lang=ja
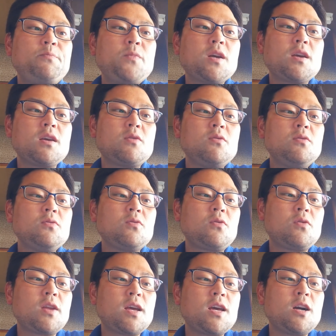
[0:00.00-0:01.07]
結局のとこ
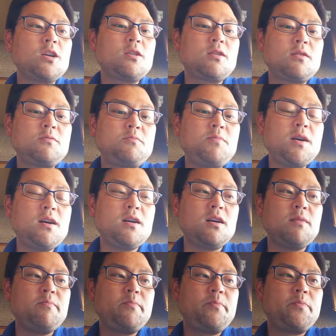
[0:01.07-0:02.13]
ろね、100%
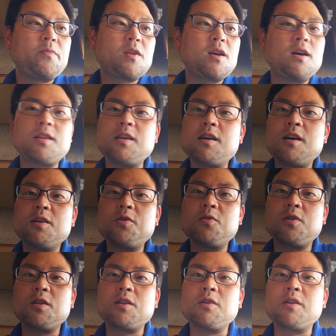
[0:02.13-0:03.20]
家庭環境
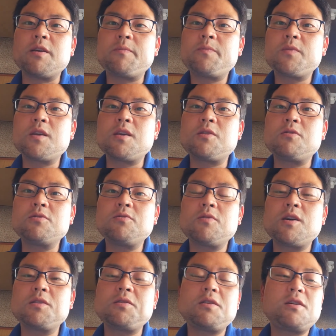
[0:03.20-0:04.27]
なんだよね。で、結局その
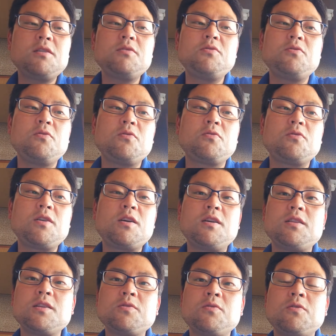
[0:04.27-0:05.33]
家庭環境の中
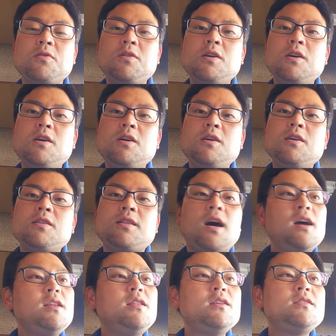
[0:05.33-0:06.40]
で、その
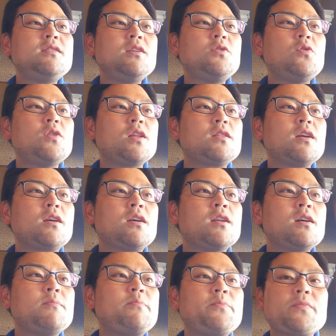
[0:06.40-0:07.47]
内的作業だったっけ
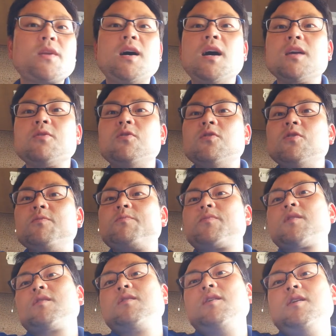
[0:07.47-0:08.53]
な、
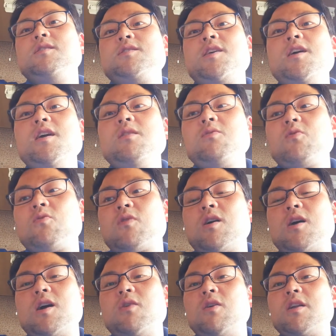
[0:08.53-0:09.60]
世間との
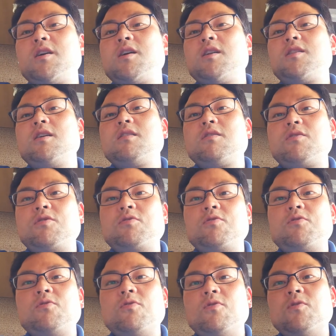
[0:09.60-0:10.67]
関わり方っていう
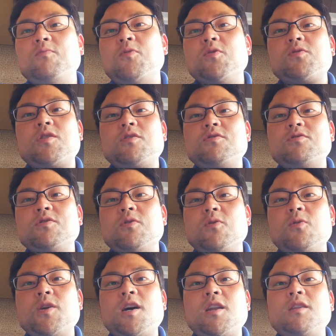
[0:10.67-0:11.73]
のを持ってくるの
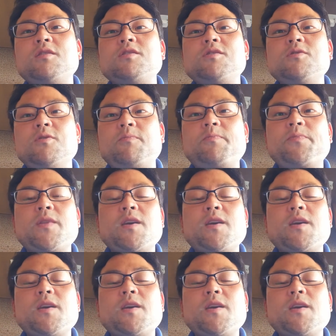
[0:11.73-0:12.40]
親なんですよ。